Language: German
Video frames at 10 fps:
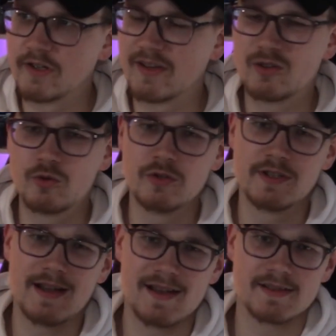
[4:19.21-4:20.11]
Das kühlt
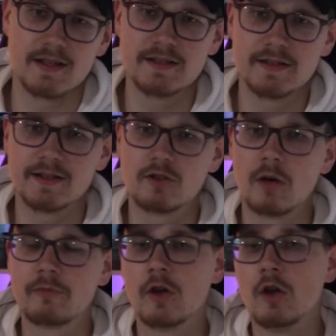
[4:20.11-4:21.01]
in erster Linie den
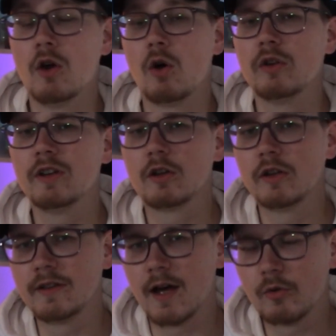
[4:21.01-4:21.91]
Kopf und ihr
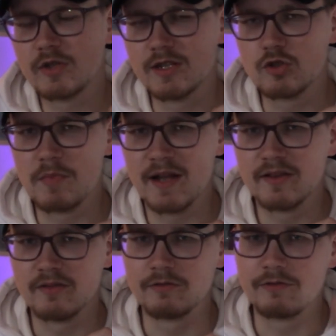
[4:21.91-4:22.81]
könnt dadurch
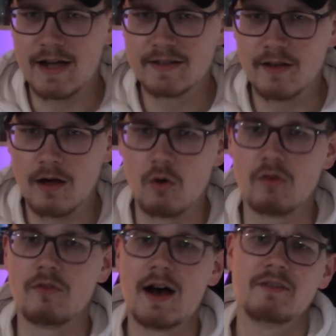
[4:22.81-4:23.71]
entspannt weiter
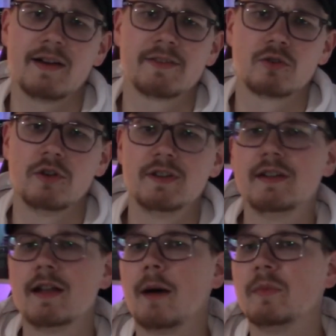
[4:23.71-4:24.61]
rauchen. Wahlweise könnt ihr
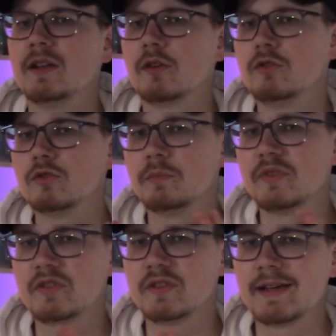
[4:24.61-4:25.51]
den haben, den natürlich auch ein
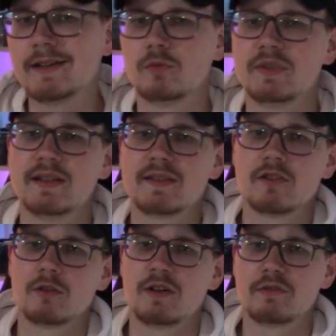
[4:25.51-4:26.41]
bisschen drehen, um die Hitze
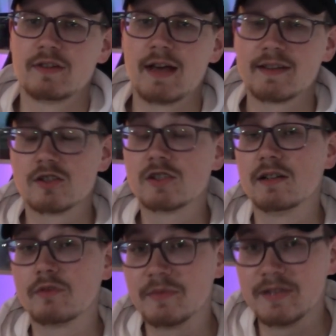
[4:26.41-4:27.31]
nochmal auf eine andere
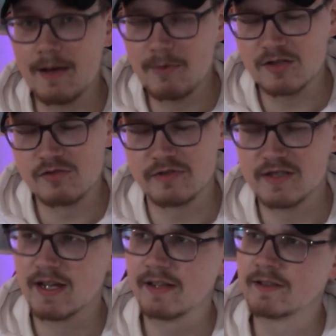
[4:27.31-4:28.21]
Stelle vom Tabak zu
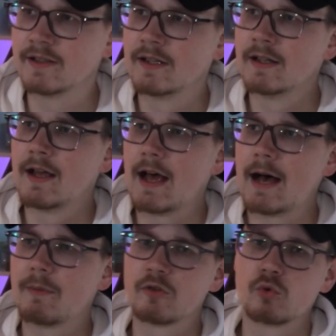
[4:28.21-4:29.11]
verteilen.
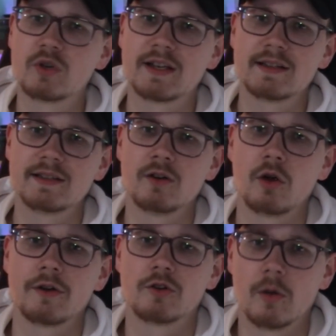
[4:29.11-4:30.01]
Aber so kriegt ihr
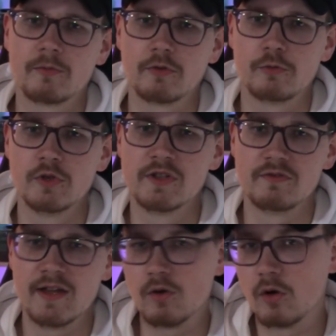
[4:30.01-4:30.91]
euren Kopf gefühlt,
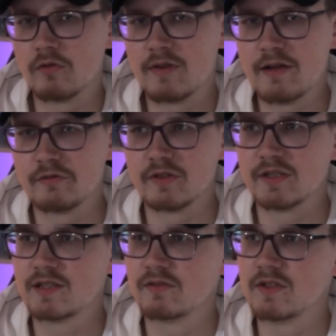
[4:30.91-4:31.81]
wenn eure Pfeife
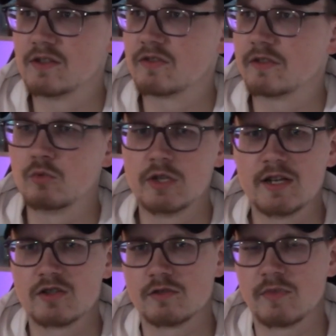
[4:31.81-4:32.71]
nicht wie eine
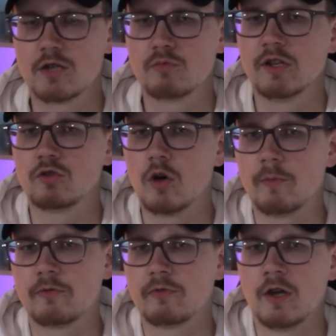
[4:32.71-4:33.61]
Stimulation zum Beispiel einen
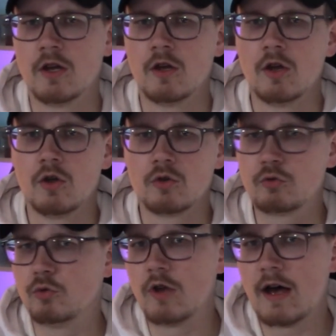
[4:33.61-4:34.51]

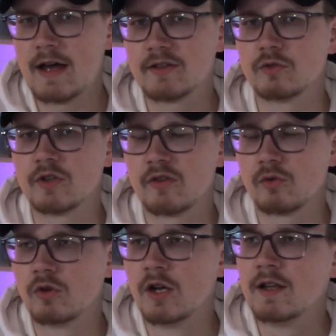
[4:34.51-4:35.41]
Kopfkühler hat oder
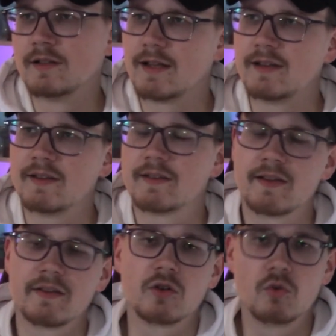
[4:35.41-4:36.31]
so, dann ist
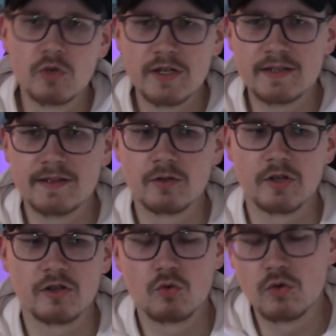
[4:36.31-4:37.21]
das eine coole Idee oder
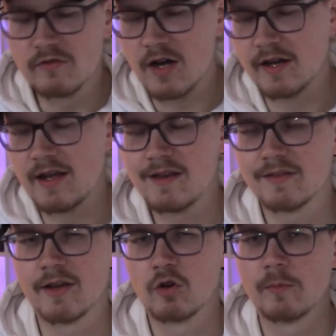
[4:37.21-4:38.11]
eine coole Variante,
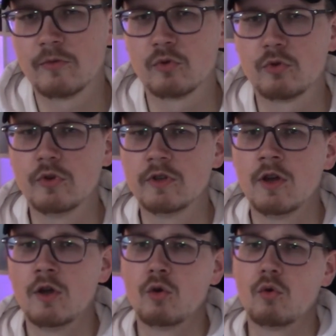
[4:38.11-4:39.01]
seinen Kopf zu kühlen,
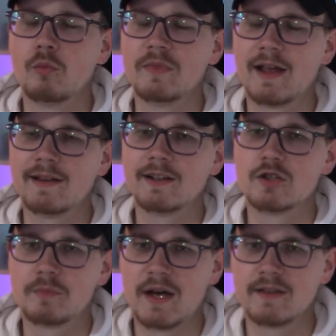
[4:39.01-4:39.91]
um dann
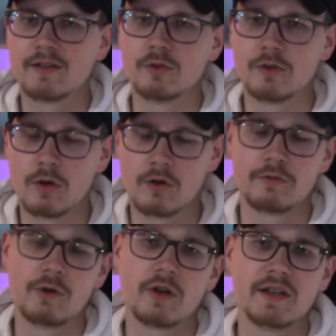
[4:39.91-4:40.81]
entspannt und
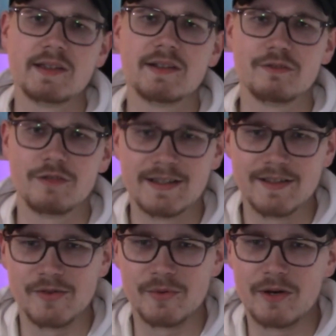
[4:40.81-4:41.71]
lockerflockig
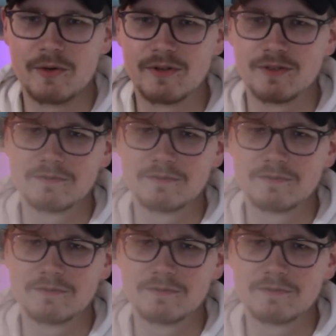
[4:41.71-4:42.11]
weiter zu rauchen.